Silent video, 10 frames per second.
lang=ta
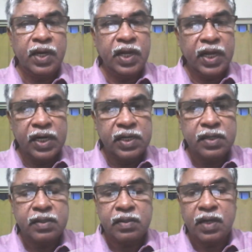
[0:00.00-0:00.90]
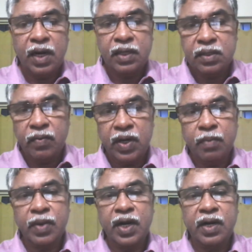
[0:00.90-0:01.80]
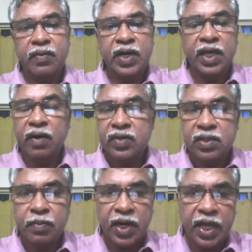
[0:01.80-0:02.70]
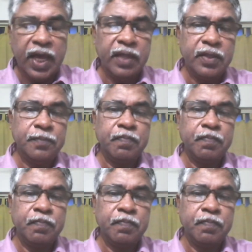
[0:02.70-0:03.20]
நீங்கள் அடுத்த வருடம் கட்ட வேண்டிய அவசியம் கிடையாது